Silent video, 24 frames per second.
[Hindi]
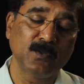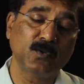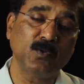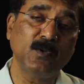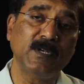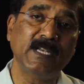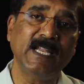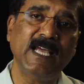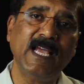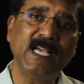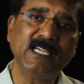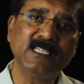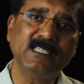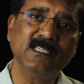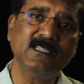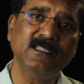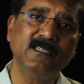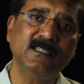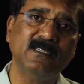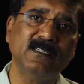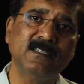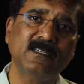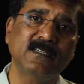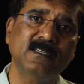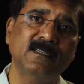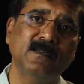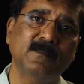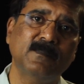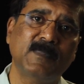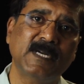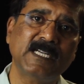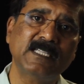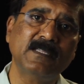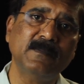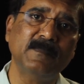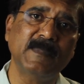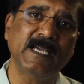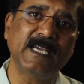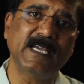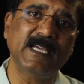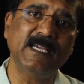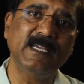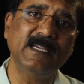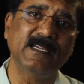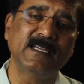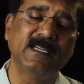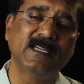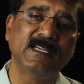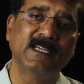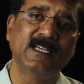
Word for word: तो नेक्स्ट बर्थ में